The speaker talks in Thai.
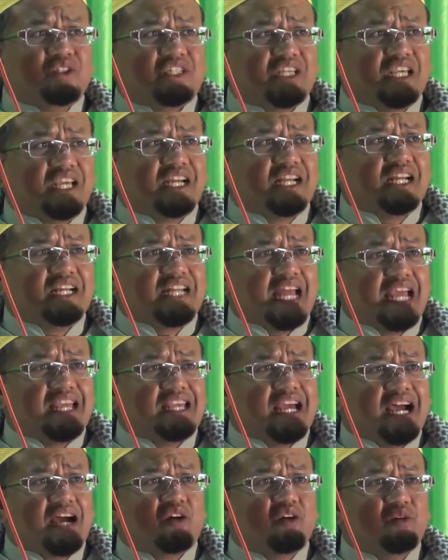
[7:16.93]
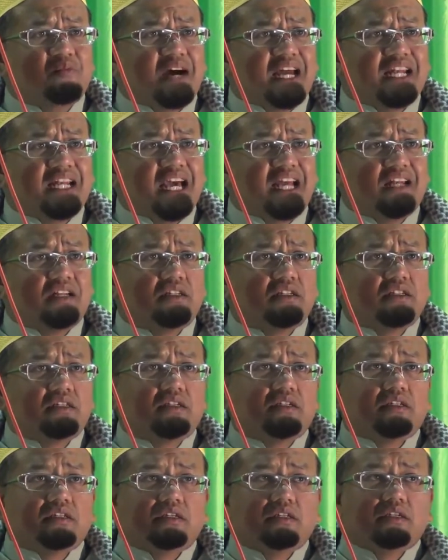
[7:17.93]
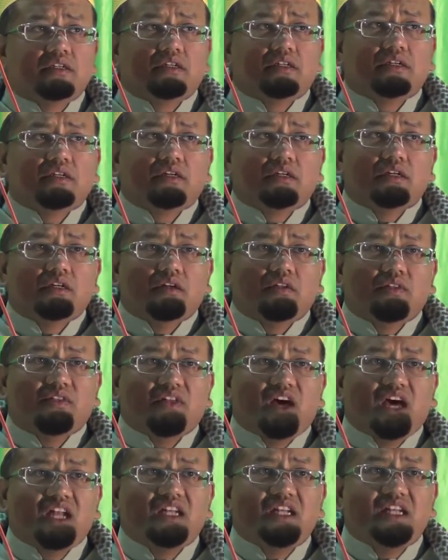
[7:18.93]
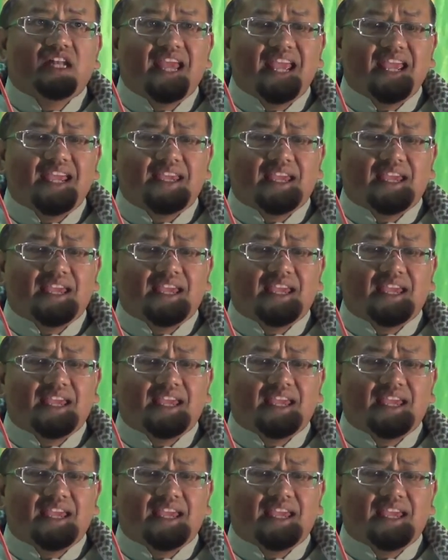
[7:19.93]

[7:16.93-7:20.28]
ชี้หรือนัยยะของมันนั้น วันนี้